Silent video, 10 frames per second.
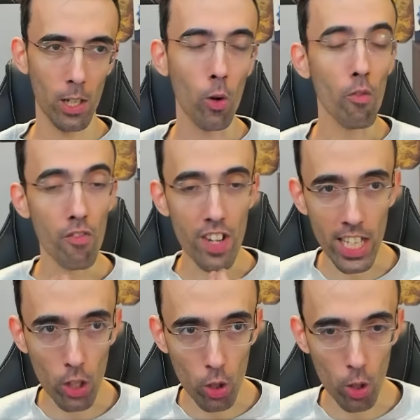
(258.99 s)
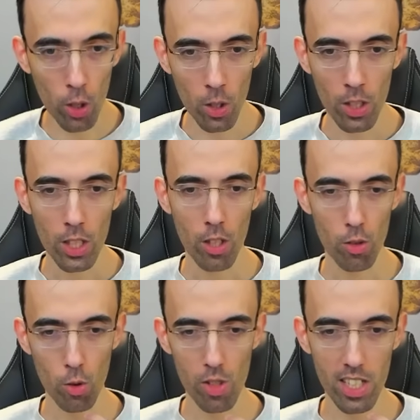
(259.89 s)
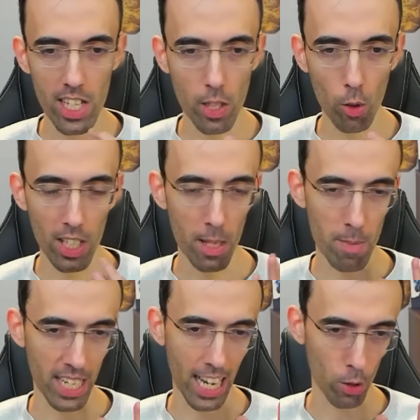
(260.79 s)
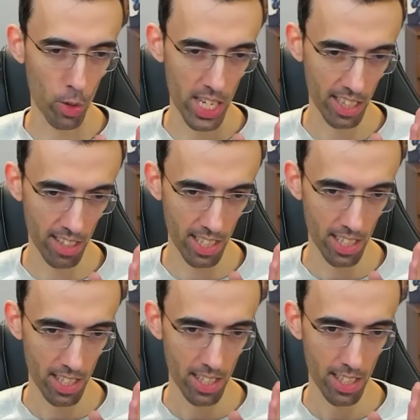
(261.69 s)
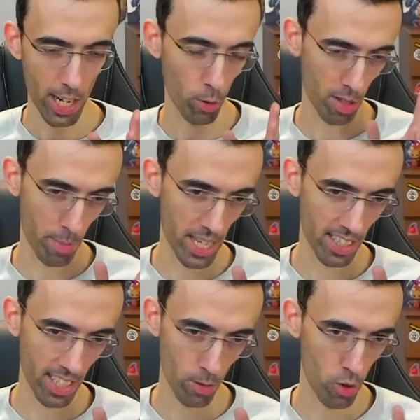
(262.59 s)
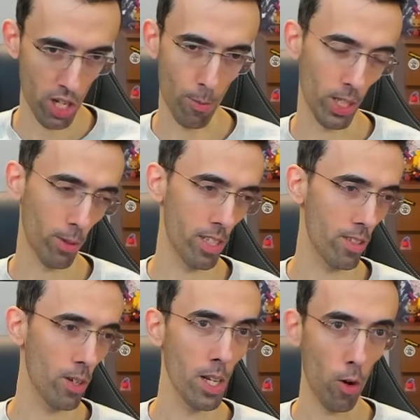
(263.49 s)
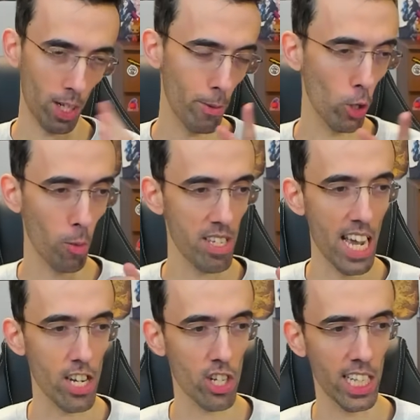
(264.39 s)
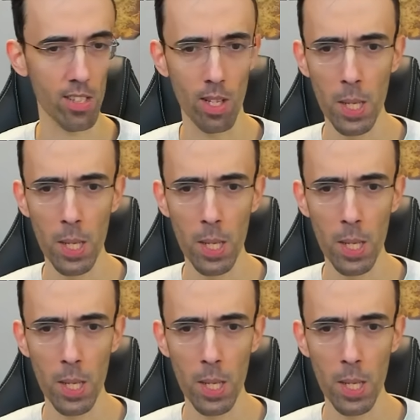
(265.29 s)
convinto sostenitore del mercato indie. E lo sapete, usciamo da questo. Ho capito come si esce adesso.